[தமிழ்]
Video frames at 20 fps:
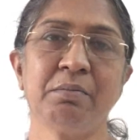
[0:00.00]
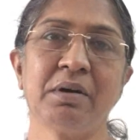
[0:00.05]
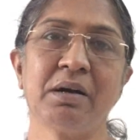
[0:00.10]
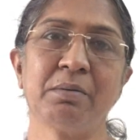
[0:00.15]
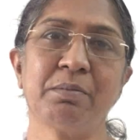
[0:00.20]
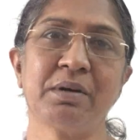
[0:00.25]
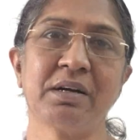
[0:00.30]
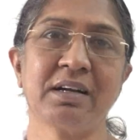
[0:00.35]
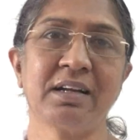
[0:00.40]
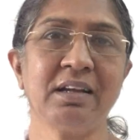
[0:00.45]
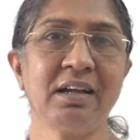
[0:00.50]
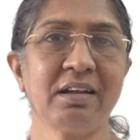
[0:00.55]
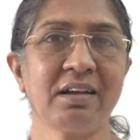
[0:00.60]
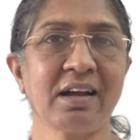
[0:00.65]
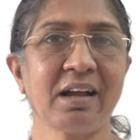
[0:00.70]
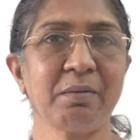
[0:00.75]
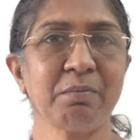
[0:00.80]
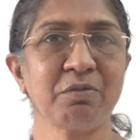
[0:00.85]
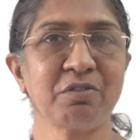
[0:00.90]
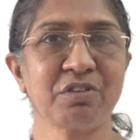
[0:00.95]
பாபாவுக்கு
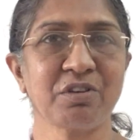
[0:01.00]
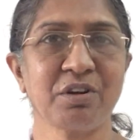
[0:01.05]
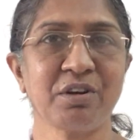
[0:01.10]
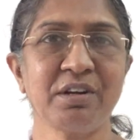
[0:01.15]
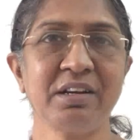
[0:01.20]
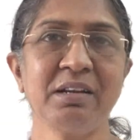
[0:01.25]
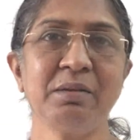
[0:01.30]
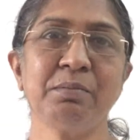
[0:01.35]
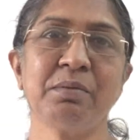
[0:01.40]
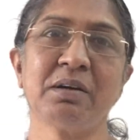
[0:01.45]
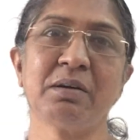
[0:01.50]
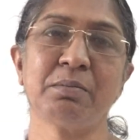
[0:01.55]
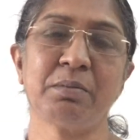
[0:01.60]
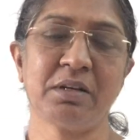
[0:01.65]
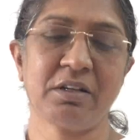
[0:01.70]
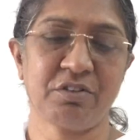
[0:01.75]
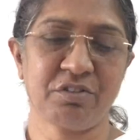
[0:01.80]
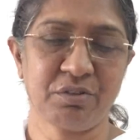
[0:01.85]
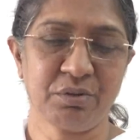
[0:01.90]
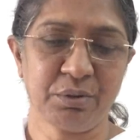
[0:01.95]
ஐ எம் சாரி
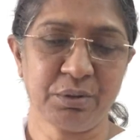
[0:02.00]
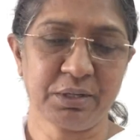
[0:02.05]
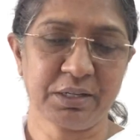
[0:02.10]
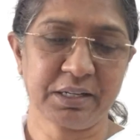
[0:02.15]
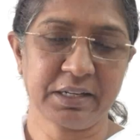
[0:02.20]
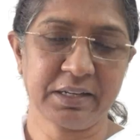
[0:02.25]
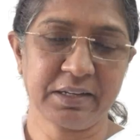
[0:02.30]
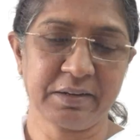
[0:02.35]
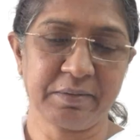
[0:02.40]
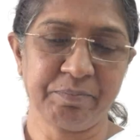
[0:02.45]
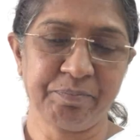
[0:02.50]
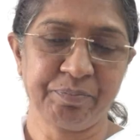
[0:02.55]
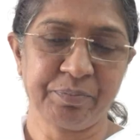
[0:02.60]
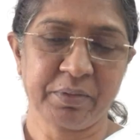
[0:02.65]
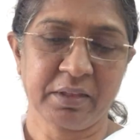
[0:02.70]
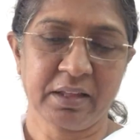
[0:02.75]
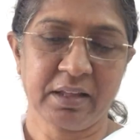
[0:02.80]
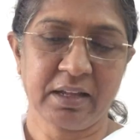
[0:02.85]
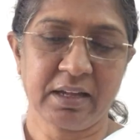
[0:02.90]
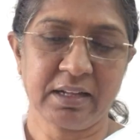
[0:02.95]
பாபா சொல்லுங்கள்
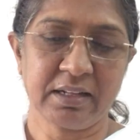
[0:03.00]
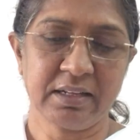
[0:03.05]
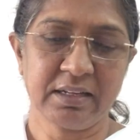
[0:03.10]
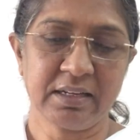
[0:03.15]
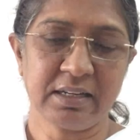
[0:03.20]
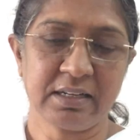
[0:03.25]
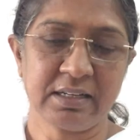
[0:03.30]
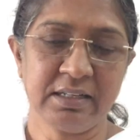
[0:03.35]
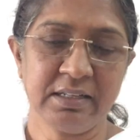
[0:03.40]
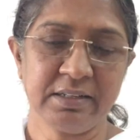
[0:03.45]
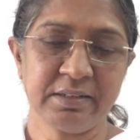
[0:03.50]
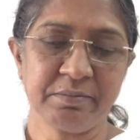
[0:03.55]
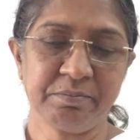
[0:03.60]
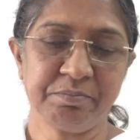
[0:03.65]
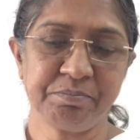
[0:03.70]
அதனால்